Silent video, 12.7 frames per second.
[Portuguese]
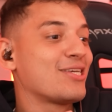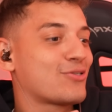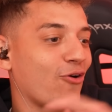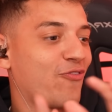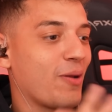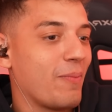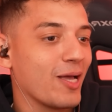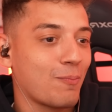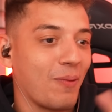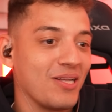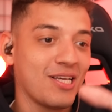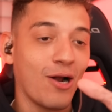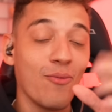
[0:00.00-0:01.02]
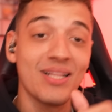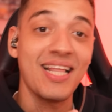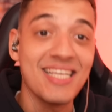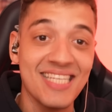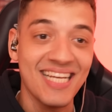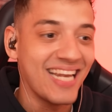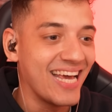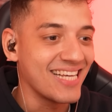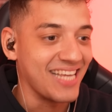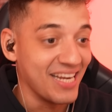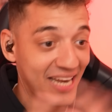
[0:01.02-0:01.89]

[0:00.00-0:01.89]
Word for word: Que sofrimento pra tirar um itemzinho desse, hein?